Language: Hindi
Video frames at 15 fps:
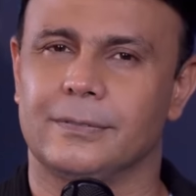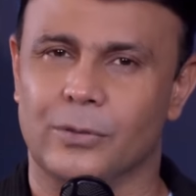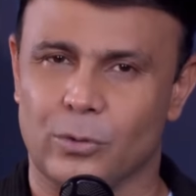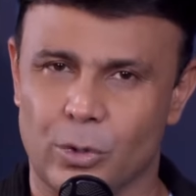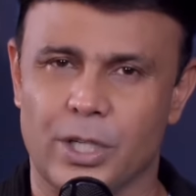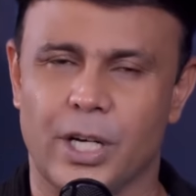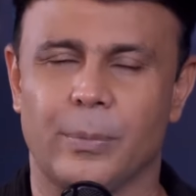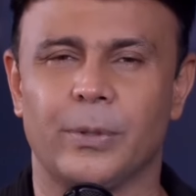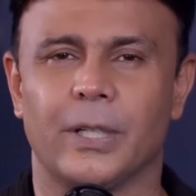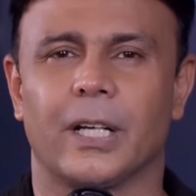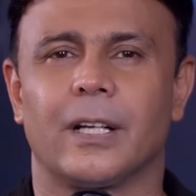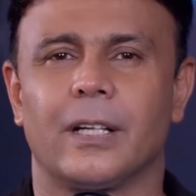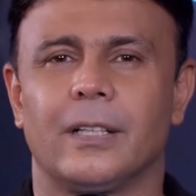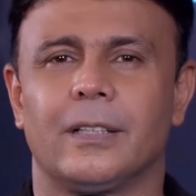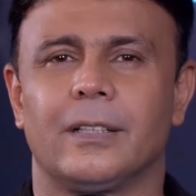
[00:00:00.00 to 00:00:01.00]
सोचा आपने
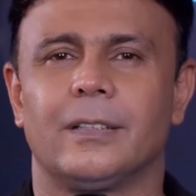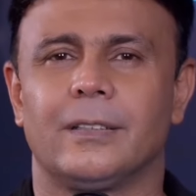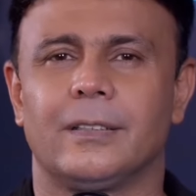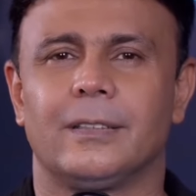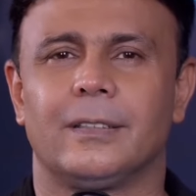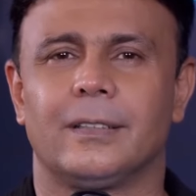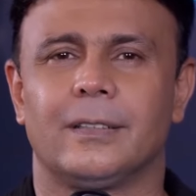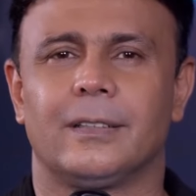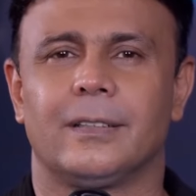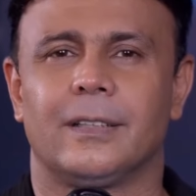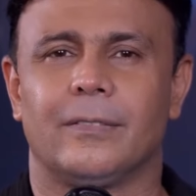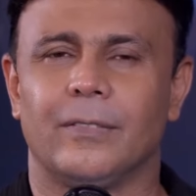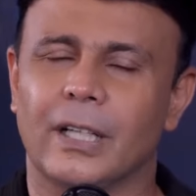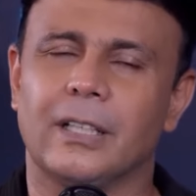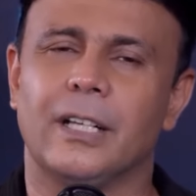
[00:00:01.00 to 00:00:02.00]

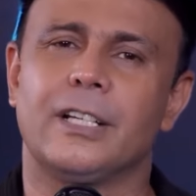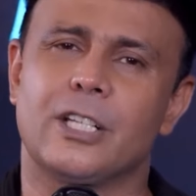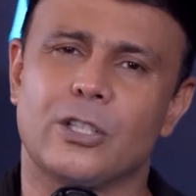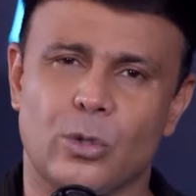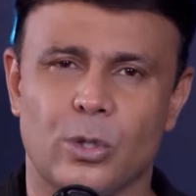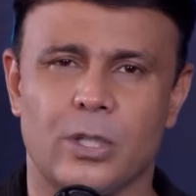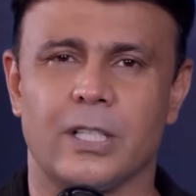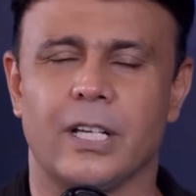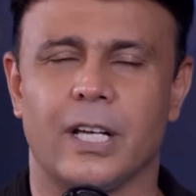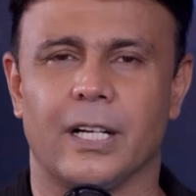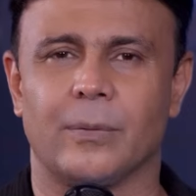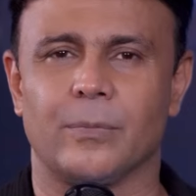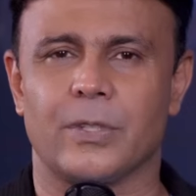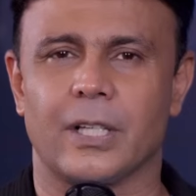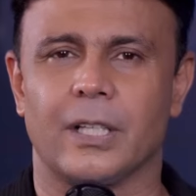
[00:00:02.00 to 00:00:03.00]
वक्त ले लीजिए सोच लीजिए
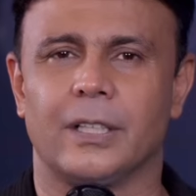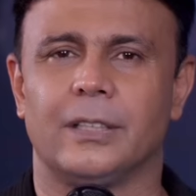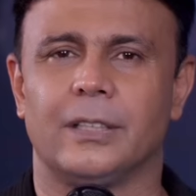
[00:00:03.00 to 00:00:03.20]
आराम से